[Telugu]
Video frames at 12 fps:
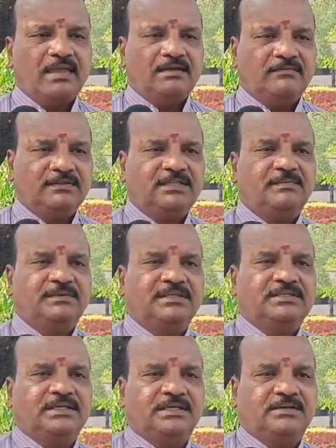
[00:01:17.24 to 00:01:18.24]
వంద మంది
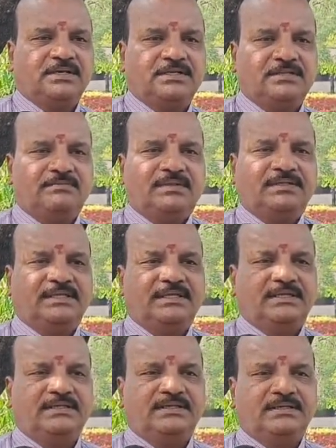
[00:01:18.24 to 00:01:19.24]
సెక్యూరిటీ సిబ్బంది
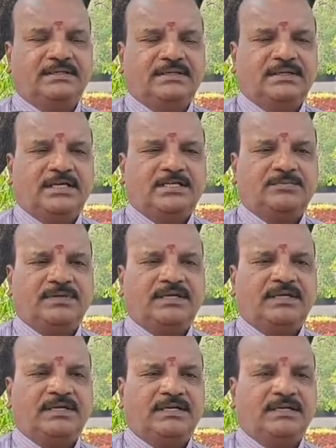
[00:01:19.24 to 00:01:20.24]
ఎస్పీ
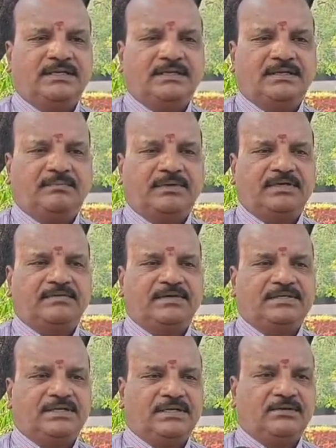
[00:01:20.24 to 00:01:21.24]
గారి
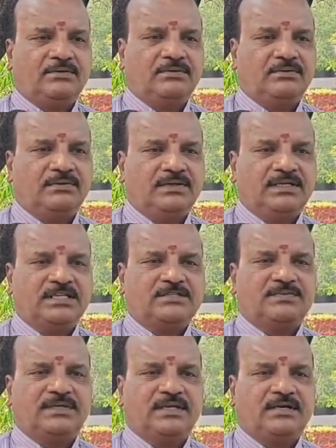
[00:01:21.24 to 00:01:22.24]
పర్యవేక్షణలో
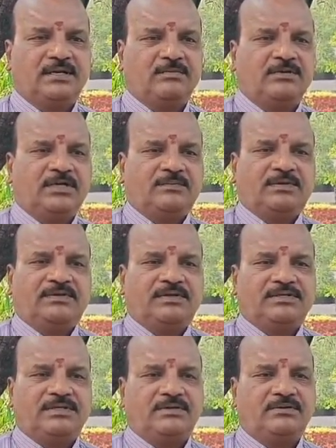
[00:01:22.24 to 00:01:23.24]
డిఎస్పీ గారు రాములు గారి
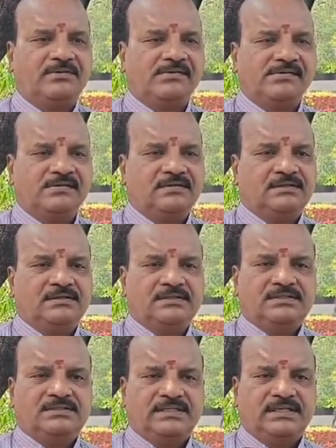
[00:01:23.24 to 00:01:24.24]
పర్యవేక్షణలో
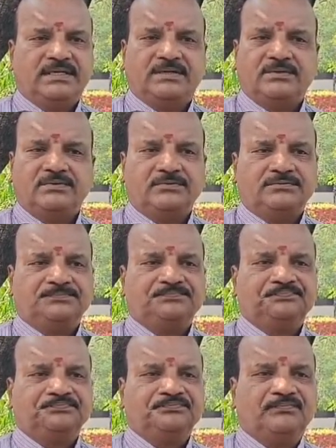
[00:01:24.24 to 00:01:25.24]
సిఐ గారు
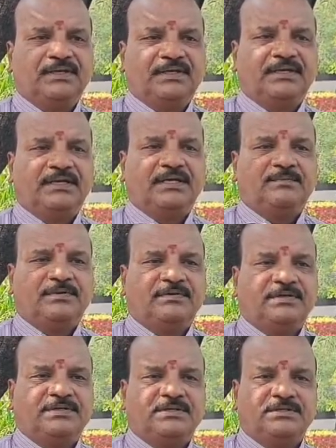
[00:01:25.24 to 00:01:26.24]
రెడ్డి గారి
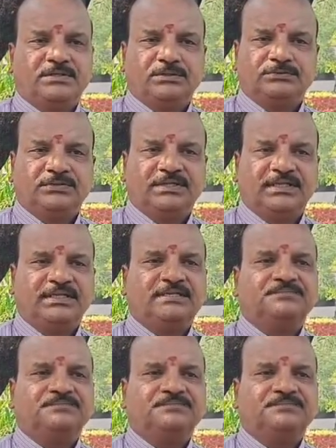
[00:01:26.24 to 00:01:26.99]
పర్యవేక్షణ జరుగుతున్నది